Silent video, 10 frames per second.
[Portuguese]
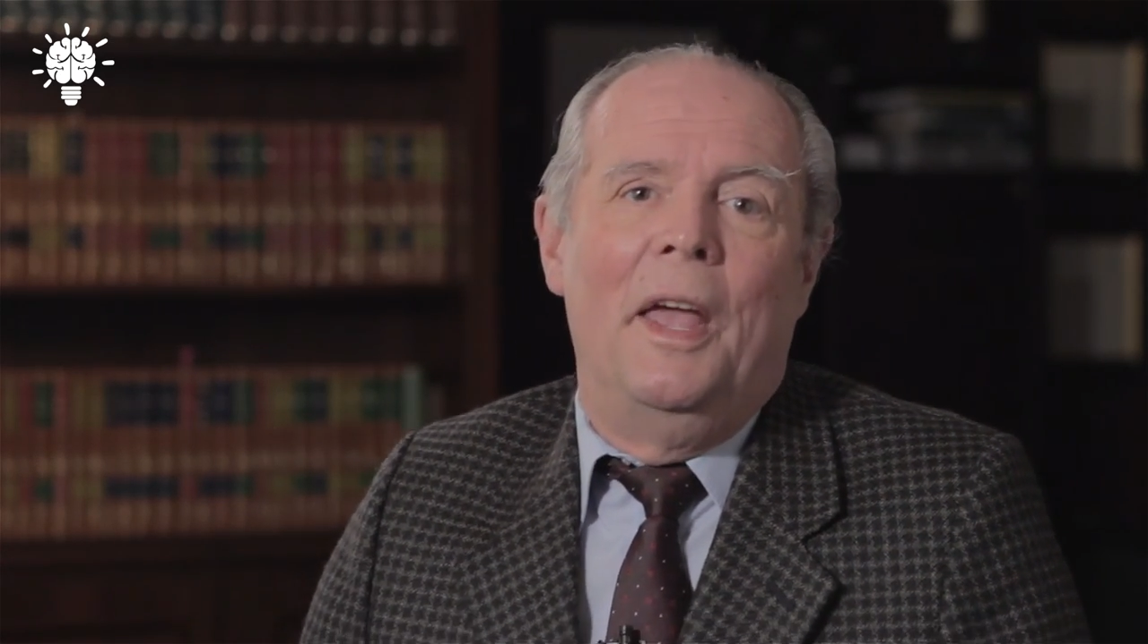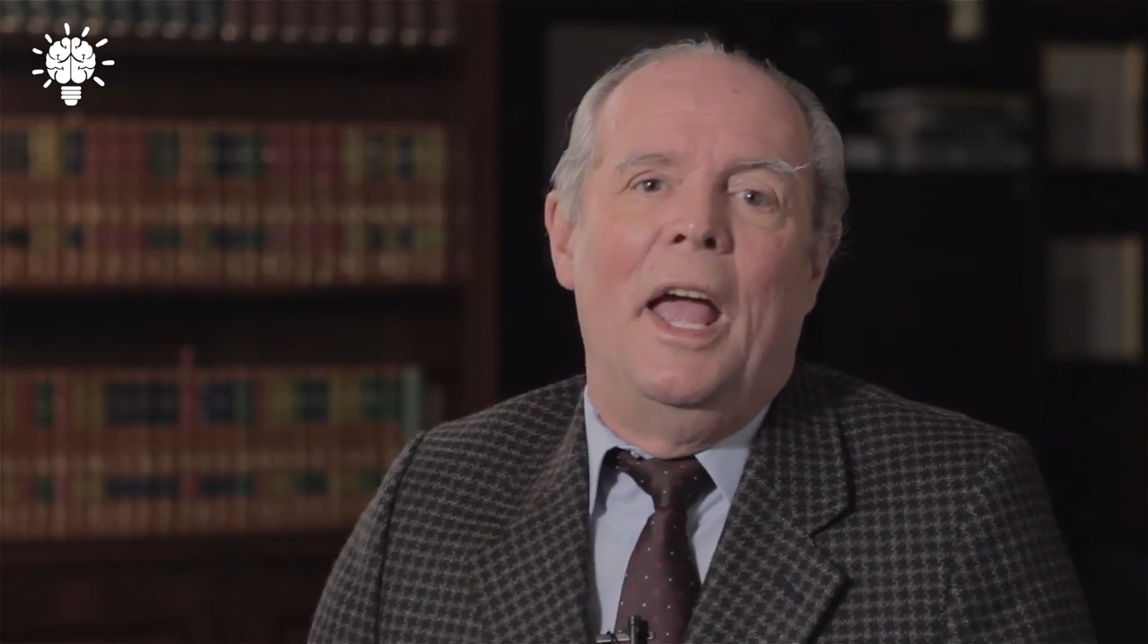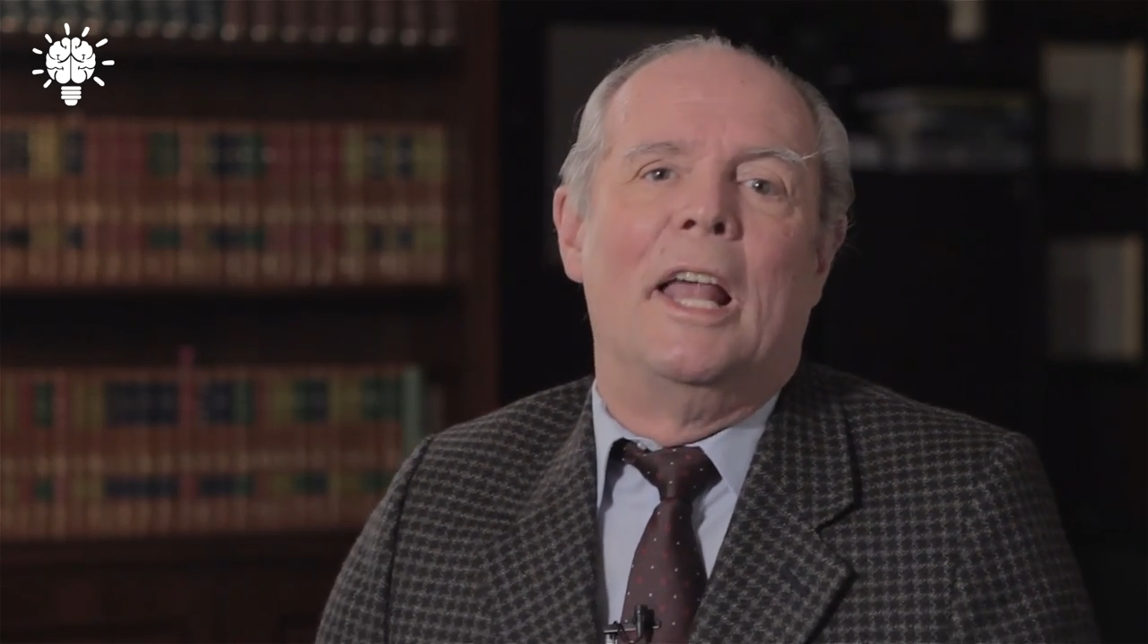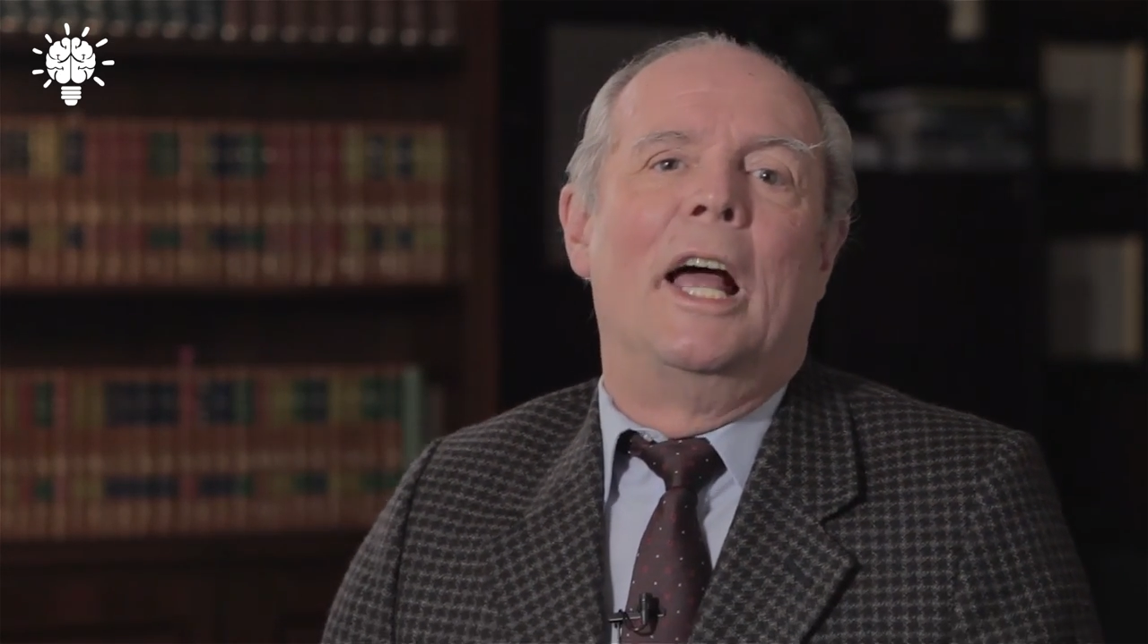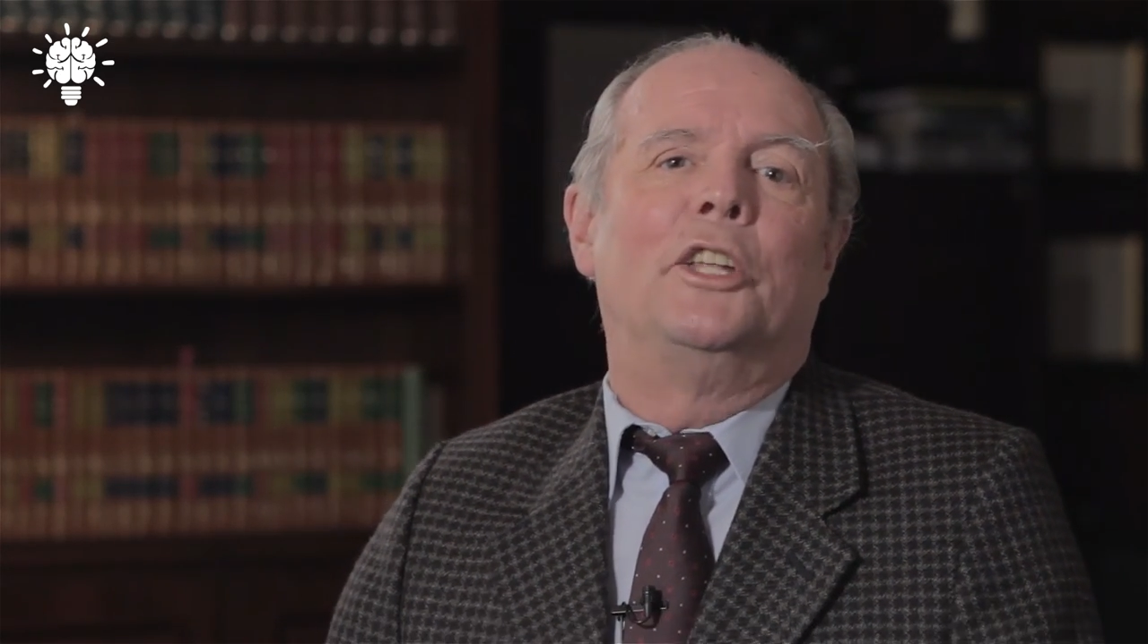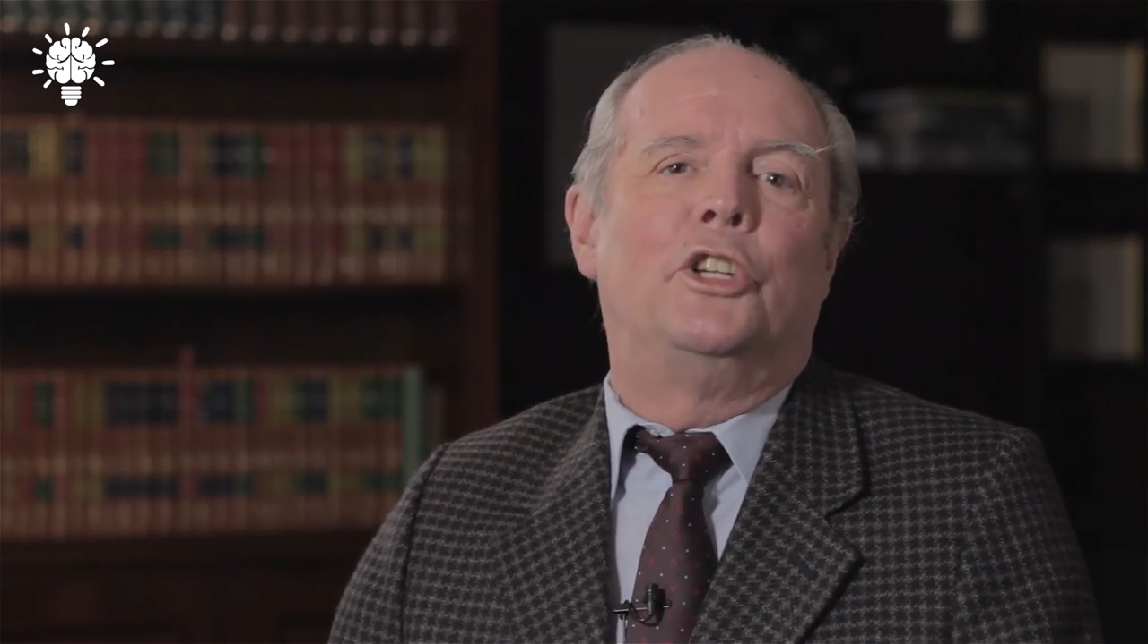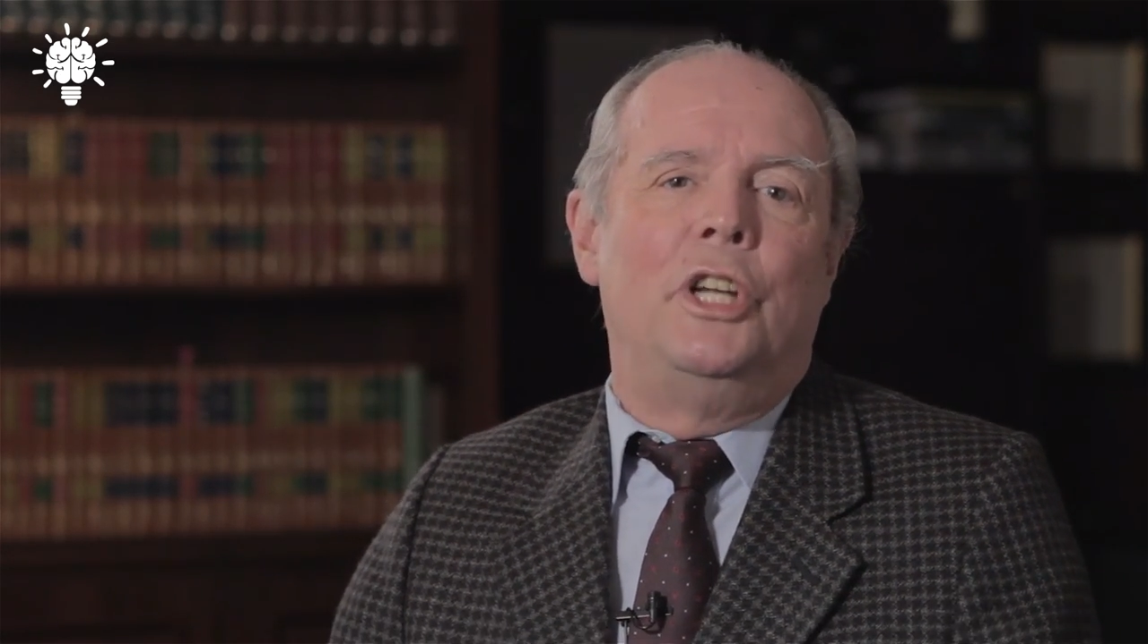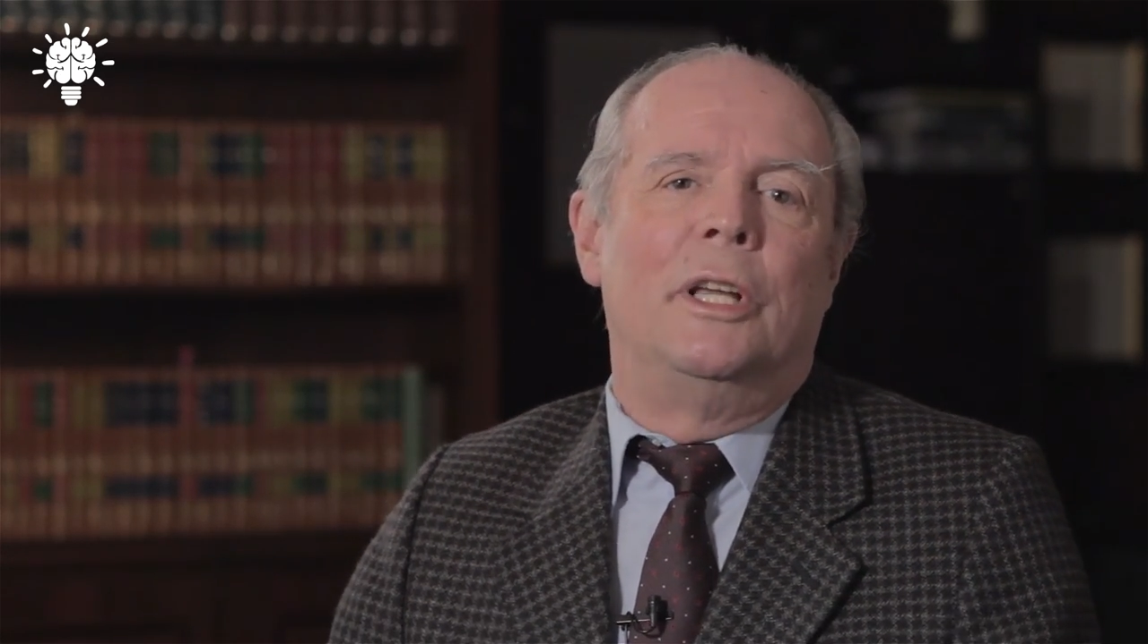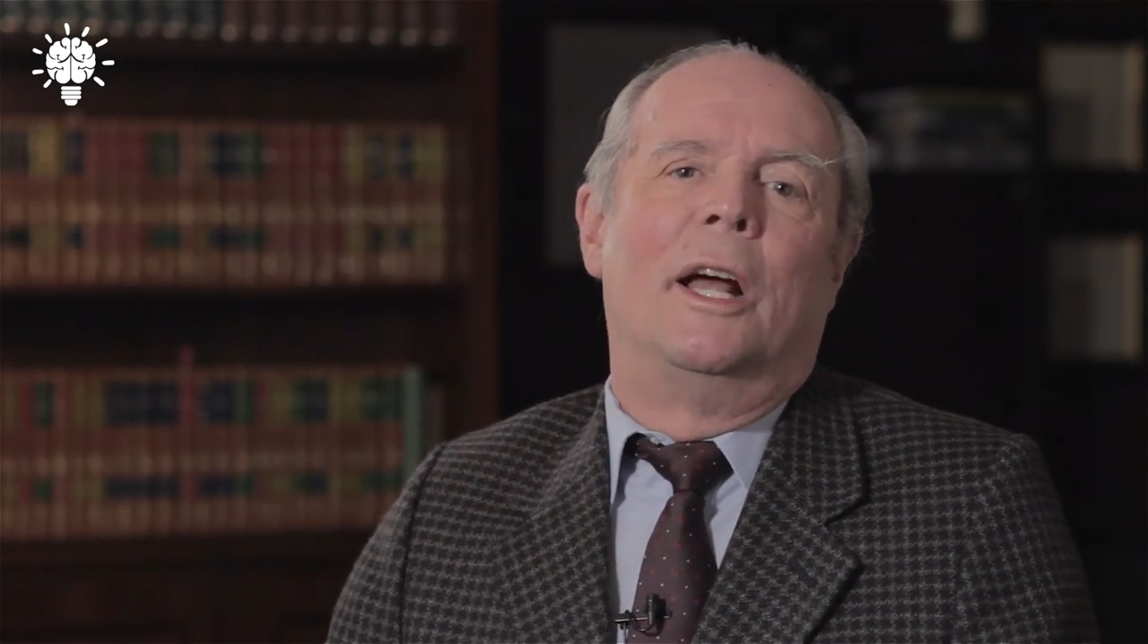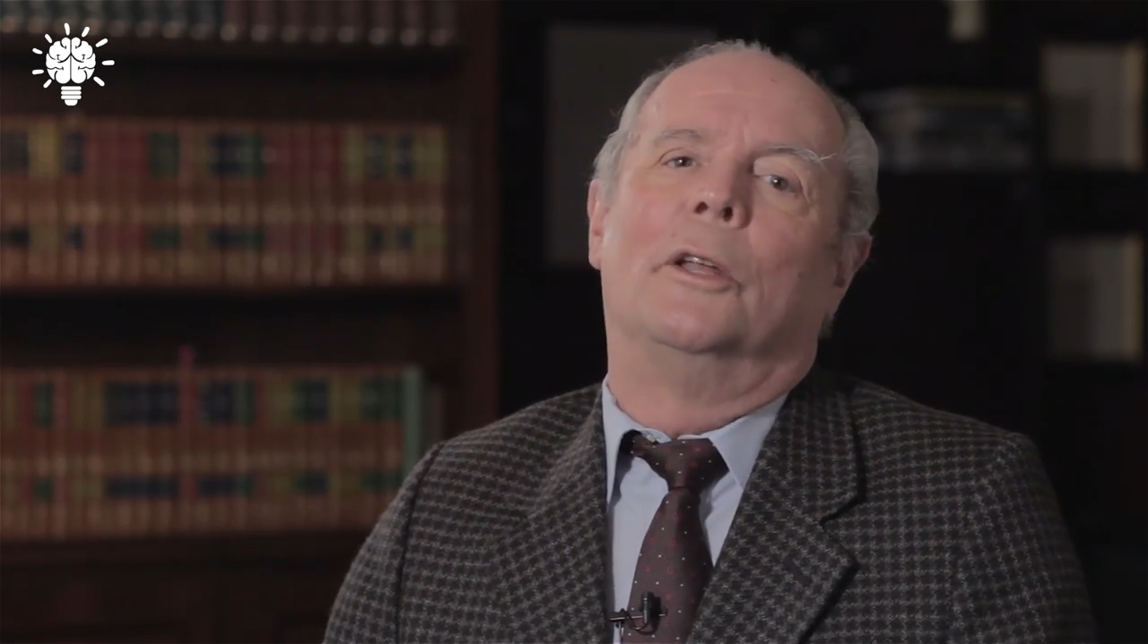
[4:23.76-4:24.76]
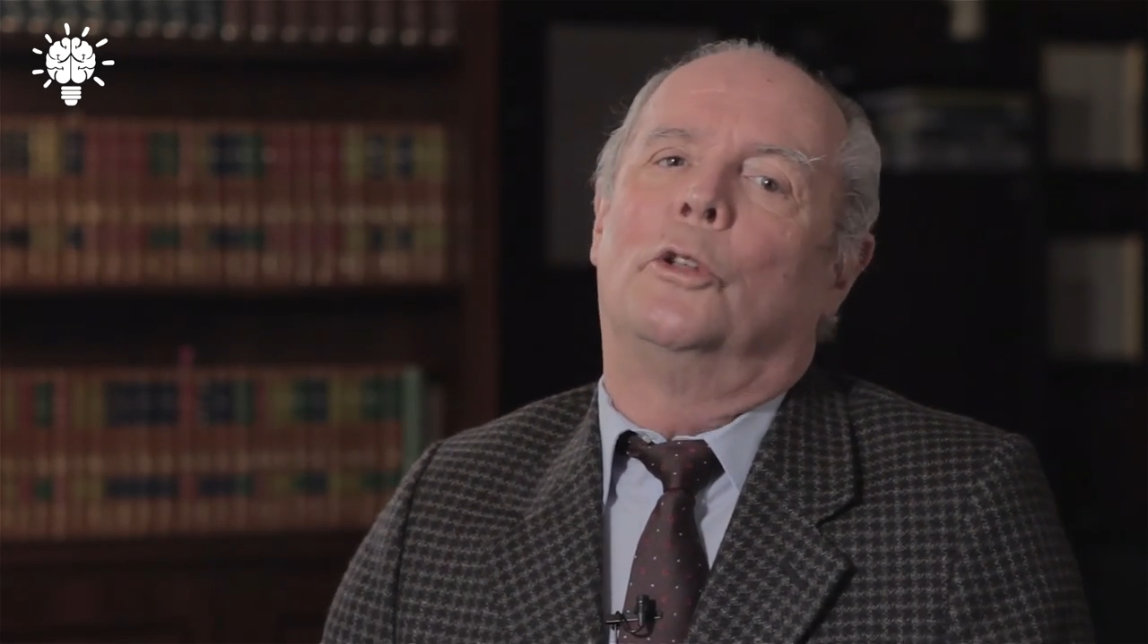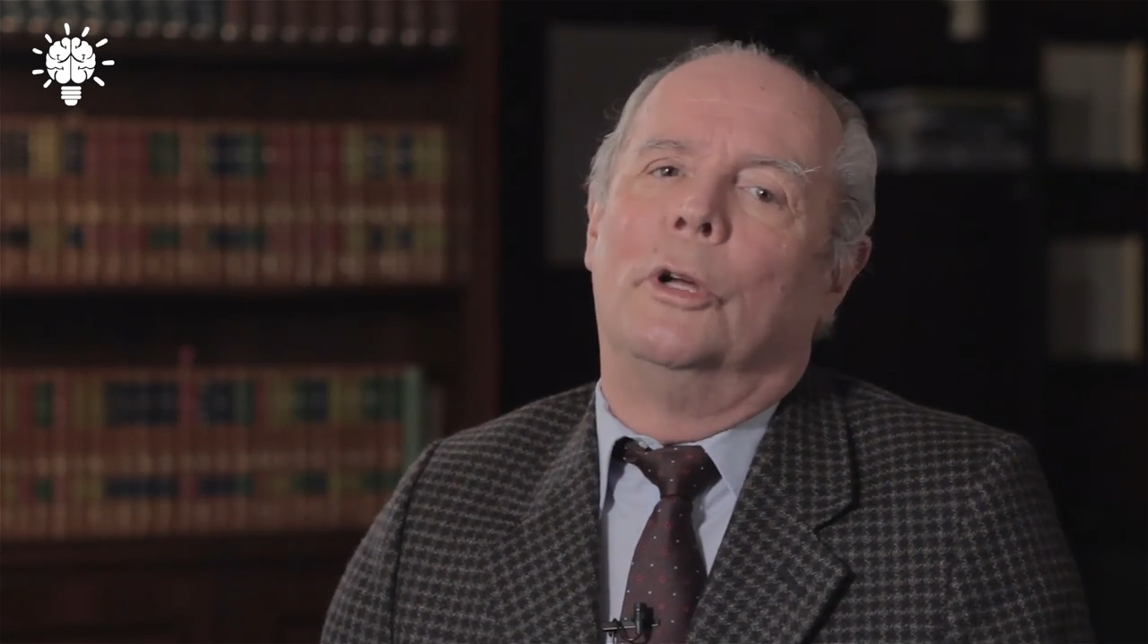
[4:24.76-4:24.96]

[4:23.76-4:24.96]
ela tira